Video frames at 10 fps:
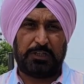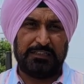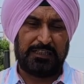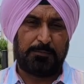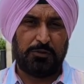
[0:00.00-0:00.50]

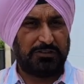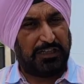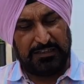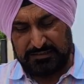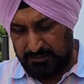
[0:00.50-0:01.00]
प्राइस आपको
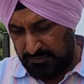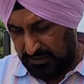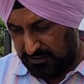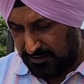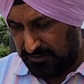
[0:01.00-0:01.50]
40 का
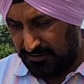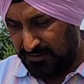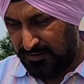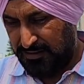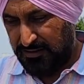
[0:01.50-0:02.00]
मिलेगा
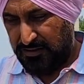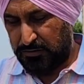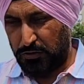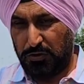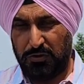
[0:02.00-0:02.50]

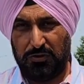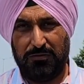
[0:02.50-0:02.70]
तो